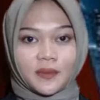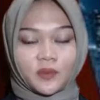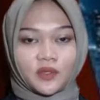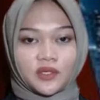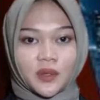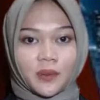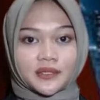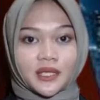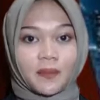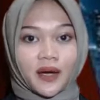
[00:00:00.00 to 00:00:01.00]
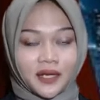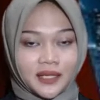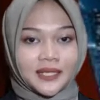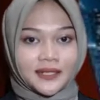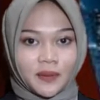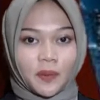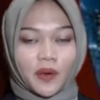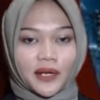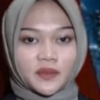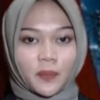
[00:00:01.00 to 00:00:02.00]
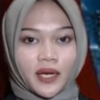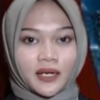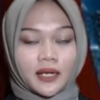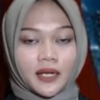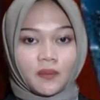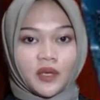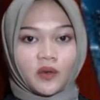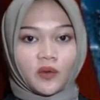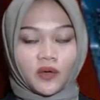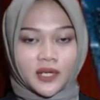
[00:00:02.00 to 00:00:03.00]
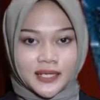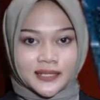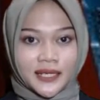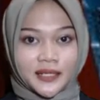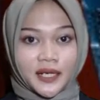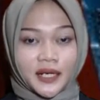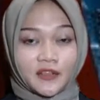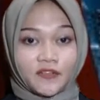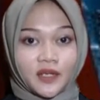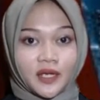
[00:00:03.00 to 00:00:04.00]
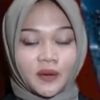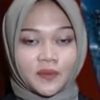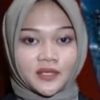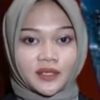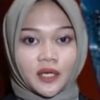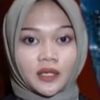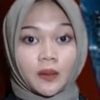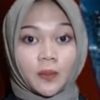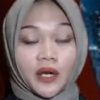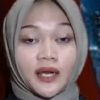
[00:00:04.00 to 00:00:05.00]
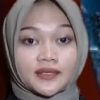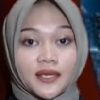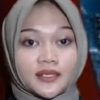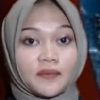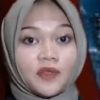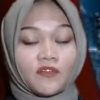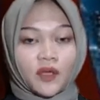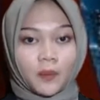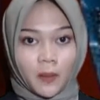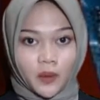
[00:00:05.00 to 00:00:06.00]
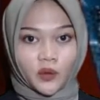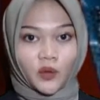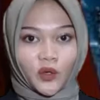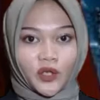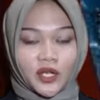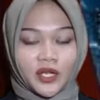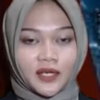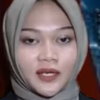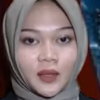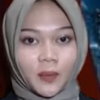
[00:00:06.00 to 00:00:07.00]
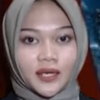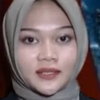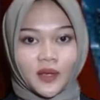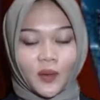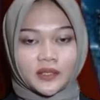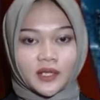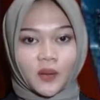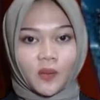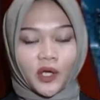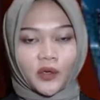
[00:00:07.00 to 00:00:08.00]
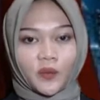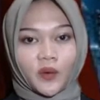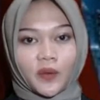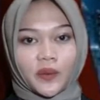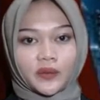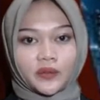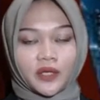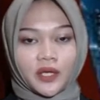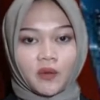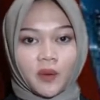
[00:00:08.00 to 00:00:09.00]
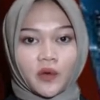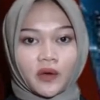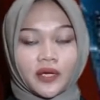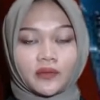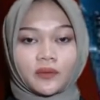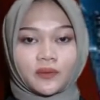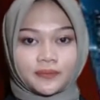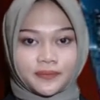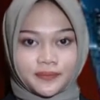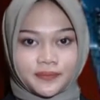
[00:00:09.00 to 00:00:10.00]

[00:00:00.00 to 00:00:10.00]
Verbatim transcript: Sabtu di jam yang sama dan Bewar sepekan di hari Minggu. Saya Tiara Nividia beserta tim redaksi SMTV pamit undur diri. Terima kasih. Wassalamualaikum warahmatullahi wabarakatuh.